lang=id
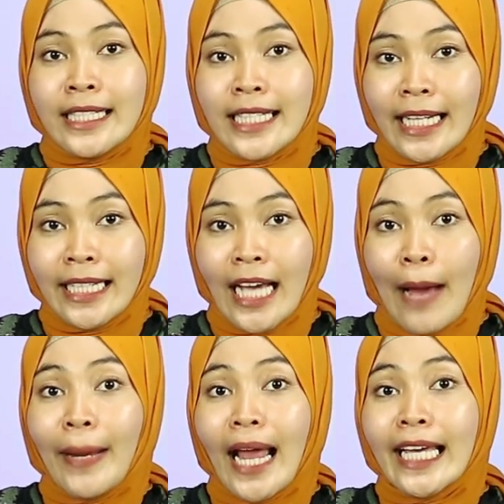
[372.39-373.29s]
jadi,
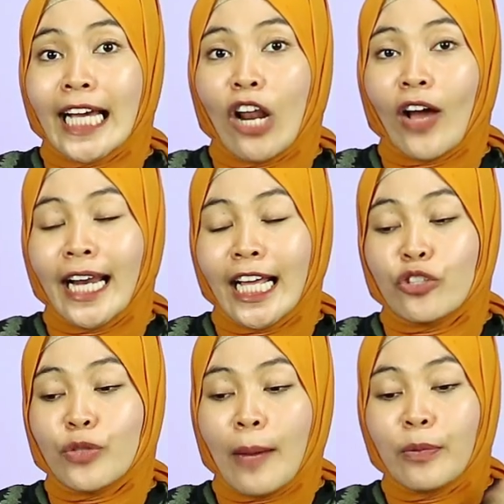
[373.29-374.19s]
apalagi kalau kalian
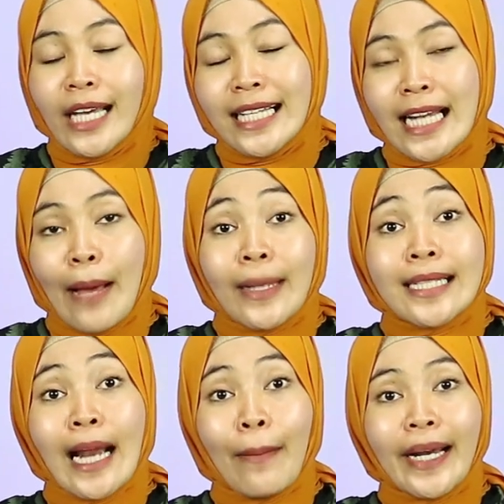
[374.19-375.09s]
sudah punya
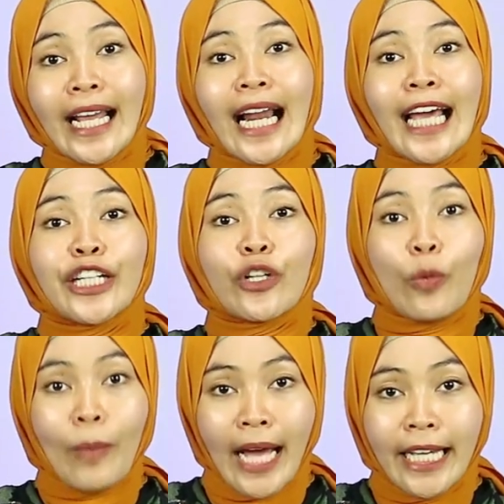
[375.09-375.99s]
senapan-senapan yang lain di
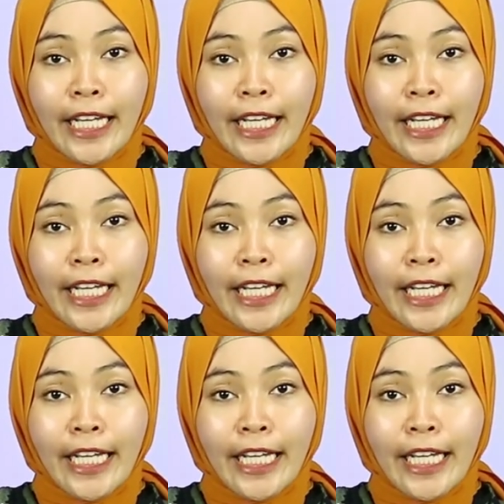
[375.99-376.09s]
rumah,